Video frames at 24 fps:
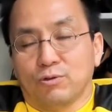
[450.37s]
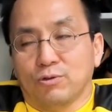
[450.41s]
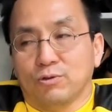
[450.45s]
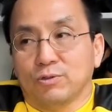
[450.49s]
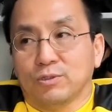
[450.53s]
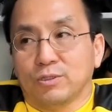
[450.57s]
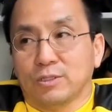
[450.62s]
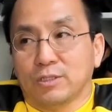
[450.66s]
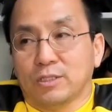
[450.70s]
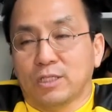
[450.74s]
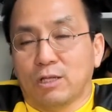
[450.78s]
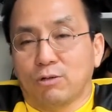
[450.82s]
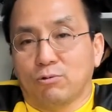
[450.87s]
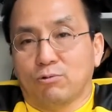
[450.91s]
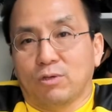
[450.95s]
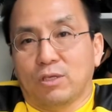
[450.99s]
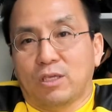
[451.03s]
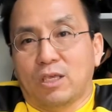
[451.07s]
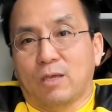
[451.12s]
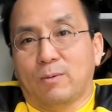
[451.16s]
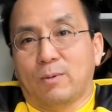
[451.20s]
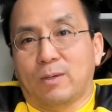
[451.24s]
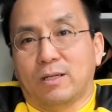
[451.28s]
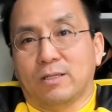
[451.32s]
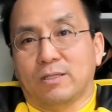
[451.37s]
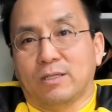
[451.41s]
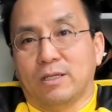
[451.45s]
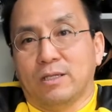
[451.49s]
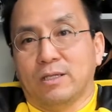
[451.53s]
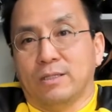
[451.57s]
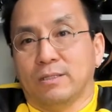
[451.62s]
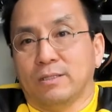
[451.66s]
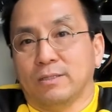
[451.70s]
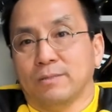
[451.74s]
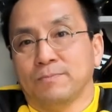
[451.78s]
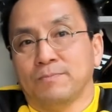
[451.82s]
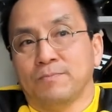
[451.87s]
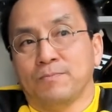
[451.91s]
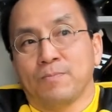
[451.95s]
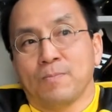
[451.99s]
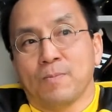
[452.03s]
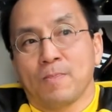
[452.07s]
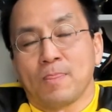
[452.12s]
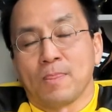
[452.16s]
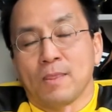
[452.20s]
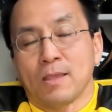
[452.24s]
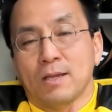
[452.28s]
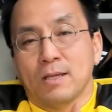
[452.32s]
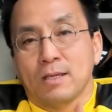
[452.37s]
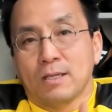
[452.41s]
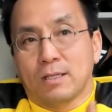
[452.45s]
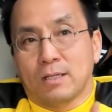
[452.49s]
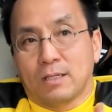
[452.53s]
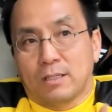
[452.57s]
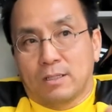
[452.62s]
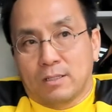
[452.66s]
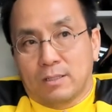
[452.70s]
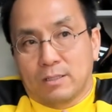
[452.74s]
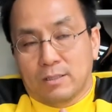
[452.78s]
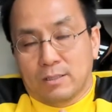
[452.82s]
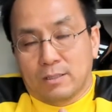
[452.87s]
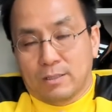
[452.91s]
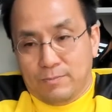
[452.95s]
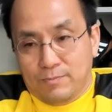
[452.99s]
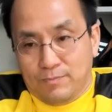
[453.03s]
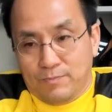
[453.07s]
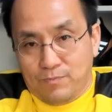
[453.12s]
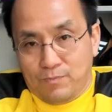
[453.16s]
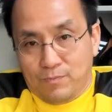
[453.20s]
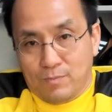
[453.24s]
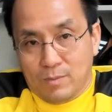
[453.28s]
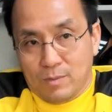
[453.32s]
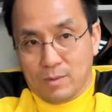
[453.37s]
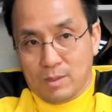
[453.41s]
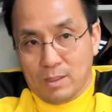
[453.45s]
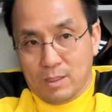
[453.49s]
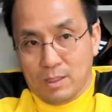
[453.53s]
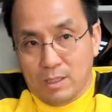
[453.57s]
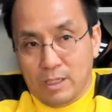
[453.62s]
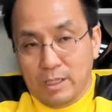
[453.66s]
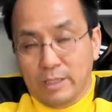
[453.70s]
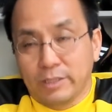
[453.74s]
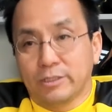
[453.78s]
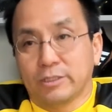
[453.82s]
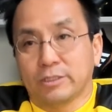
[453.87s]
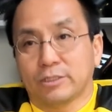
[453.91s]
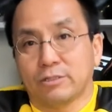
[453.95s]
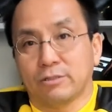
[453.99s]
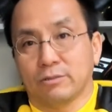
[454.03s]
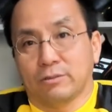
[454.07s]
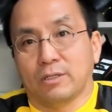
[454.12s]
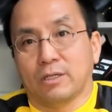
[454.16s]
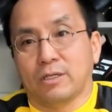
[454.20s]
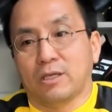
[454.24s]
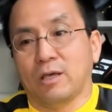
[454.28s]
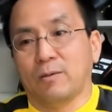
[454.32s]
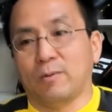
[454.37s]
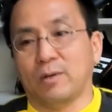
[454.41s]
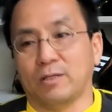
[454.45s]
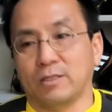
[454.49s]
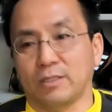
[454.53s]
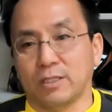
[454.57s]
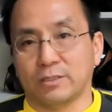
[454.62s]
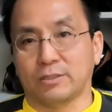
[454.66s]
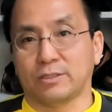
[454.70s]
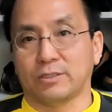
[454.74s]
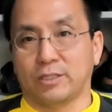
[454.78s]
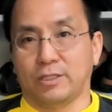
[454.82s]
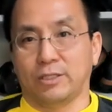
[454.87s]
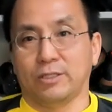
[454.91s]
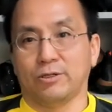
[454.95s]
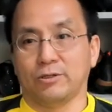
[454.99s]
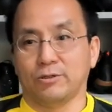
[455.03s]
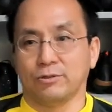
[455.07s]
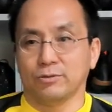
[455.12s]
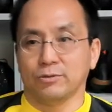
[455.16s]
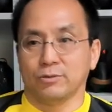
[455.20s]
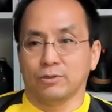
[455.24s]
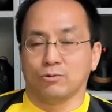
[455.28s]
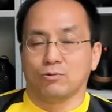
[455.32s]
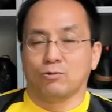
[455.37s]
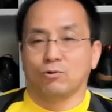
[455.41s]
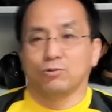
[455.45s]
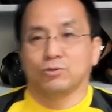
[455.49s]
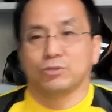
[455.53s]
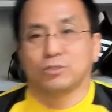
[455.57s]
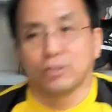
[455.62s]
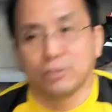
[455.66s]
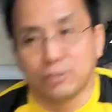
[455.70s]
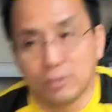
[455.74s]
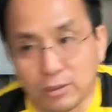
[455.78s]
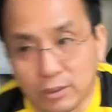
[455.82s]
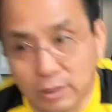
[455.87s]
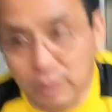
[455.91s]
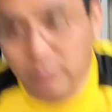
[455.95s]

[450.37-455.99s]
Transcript: 새롭게 개발된 어, 에이지 스토리가 개발이 됐잖아요. 이 코스터들 잠깐